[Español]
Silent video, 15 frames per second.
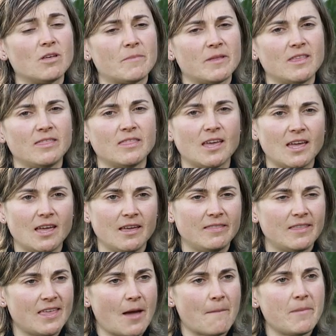dependen de
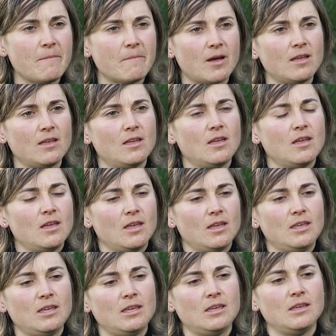ellas mismas
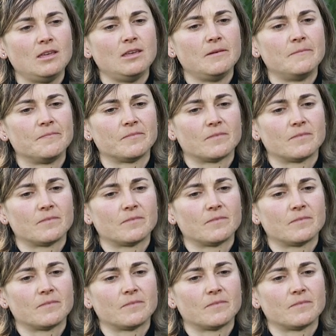y